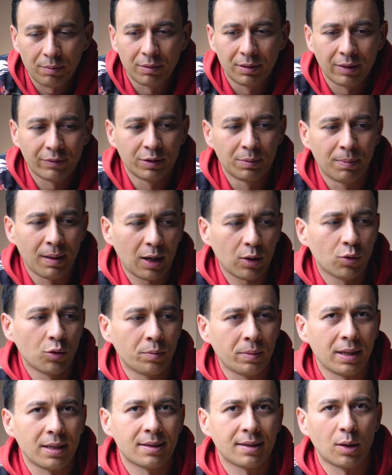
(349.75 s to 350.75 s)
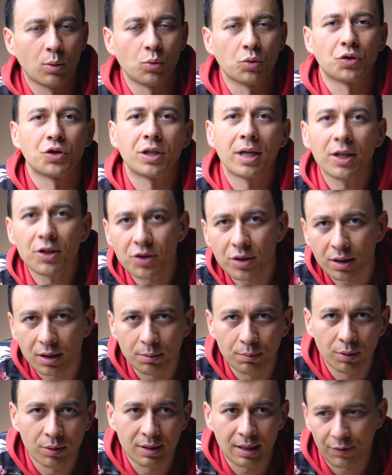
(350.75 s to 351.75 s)
nawet braku miejsca ucieczki,
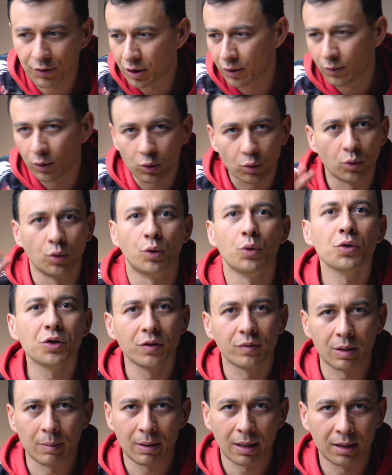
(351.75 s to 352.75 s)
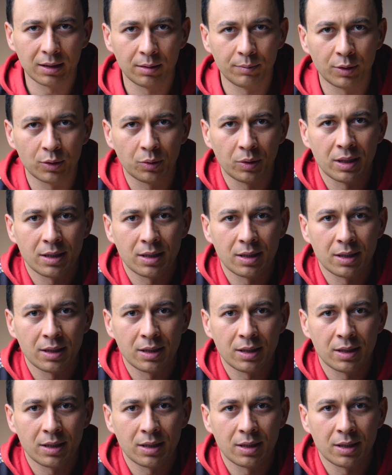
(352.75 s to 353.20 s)
bo zawsze wokół ludzi w tym akademiku